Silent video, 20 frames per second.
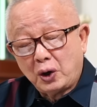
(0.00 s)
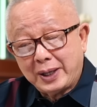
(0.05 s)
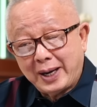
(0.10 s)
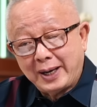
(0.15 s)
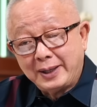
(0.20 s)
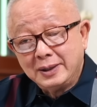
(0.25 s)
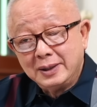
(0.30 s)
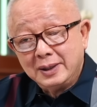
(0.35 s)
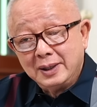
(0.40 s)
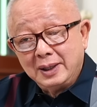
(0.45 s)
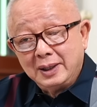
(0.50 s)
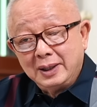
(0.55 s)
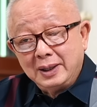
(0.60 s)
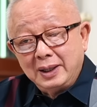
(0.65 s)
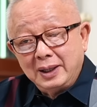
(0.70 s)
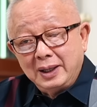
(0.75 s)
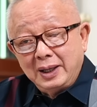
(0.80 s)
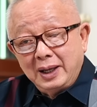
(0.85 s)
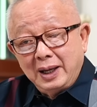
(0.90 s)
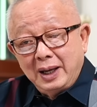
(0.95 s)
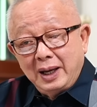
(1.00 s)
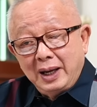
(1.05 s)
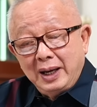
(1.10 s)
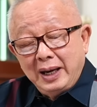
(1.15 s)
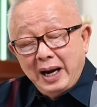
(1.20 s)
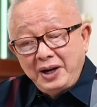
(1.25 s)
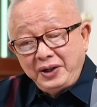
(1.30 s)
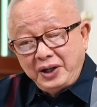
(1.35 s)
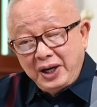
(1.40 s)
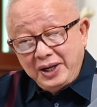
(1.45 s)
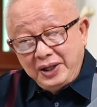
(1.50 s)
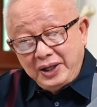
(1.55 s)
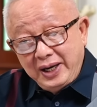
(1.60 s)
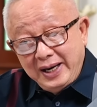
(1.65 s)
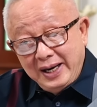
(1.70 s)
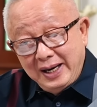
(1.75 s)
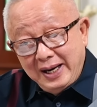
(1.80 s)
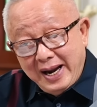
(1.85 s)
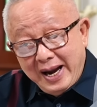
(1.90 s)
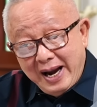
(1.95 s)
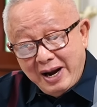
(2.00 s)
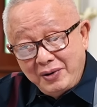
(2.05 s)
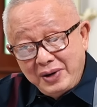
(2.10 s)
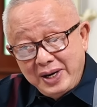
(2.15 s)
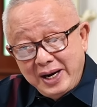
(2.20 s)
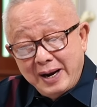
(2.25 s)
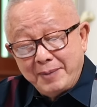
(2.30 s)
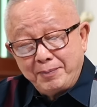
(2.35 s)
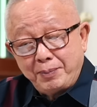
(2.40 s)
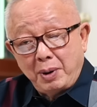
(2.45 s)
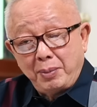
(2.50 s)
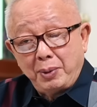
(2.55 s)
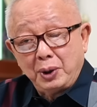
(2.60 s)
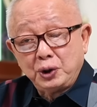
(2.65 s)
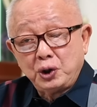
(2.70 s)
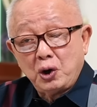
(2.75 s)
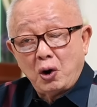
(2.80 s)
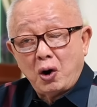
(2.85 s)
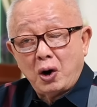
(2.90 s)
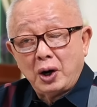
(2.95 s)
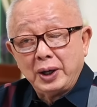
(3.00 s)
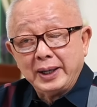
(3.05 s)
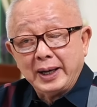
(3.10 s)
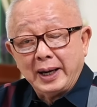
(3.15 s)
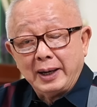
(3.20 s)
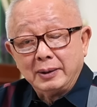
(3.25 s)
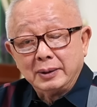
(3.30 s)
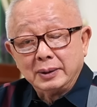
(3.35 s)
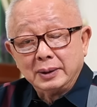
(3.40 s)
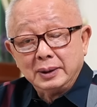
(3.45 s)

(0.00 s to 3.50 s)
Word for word: นั้นและจริงๆแล้วเนี่ยปปช.เนี่ย